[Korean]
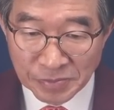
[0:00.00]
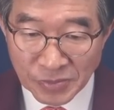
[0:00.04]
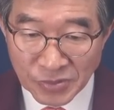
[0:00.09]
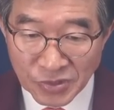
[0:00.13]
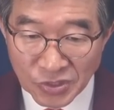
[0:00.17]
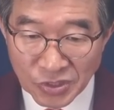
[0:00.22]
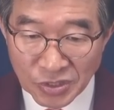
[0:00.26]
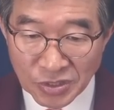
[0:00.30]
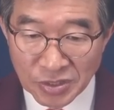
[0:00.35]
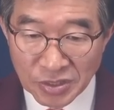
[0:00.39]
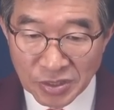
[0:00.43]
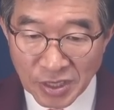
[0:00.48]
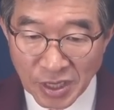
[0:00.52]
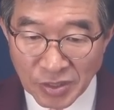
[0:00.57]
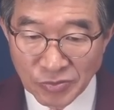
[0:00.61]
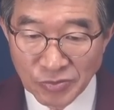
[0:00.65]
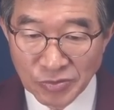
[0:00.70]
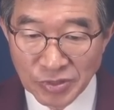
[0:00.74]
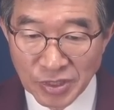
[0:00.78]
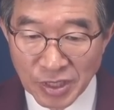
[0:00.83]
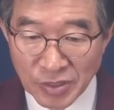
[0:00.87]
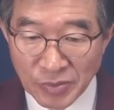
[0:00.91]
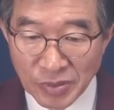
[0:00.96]

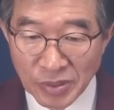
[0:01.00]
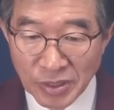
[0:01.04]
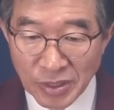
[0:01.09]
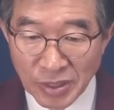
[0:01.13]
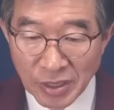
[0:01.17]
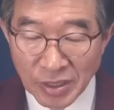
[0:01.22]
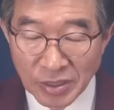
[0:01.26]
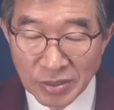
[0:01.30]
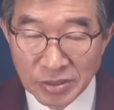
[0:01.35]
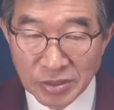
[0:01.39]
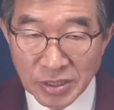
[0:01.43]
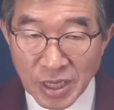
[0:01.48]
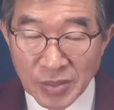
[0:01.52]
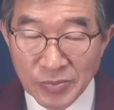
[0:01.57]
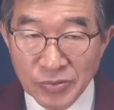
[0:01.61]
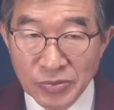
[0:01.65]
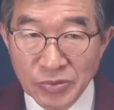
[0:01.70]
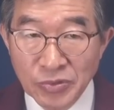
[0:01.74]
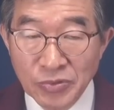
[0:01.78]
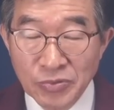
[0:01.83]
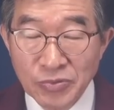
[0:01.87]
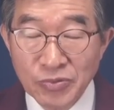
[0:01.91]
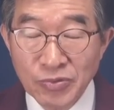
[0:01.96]
정태국 님이
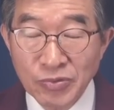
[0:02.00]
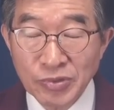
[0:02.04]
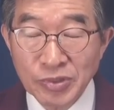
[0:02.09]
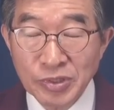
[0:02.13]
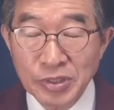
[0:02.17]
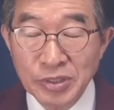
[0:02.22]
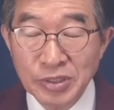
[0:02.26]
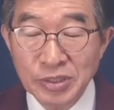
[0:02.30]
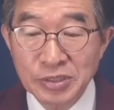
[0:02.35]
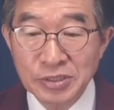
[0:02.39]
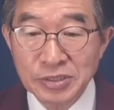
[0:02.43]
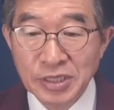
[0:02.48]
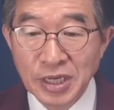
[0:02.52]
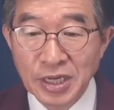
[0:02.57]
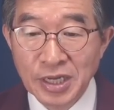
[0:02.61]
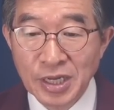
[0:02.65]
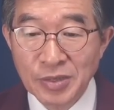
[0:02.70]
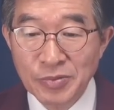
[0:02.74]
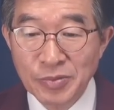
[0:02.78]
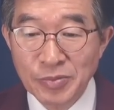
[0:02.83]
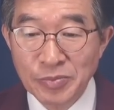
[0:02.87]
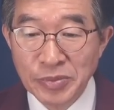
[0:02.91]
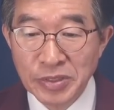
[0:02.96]
참으로 웃기는
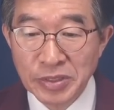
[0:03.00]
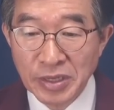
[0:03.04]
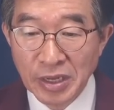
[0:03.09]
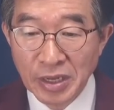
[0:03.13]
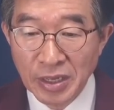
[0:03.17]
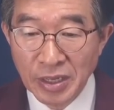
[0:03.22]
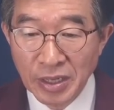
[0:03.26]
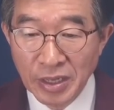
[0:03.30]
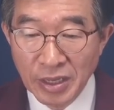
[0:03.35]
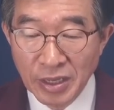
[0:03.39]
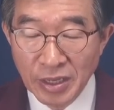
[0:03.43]
사람입니다.